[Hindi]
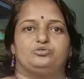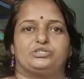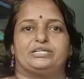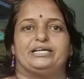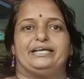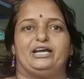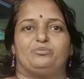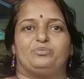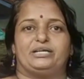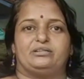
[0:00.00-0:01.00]
उसके लिए
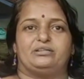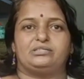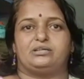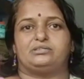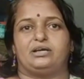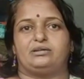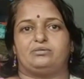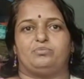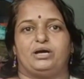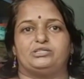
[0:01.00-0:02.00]
हमने एक दस
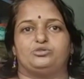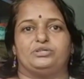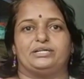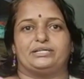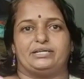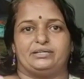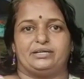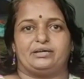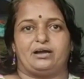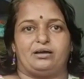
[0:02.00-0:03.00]
हजार मास्क डोनेट
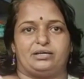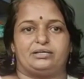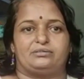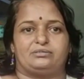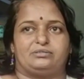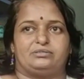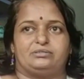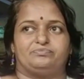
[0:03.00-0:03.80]
करने का एक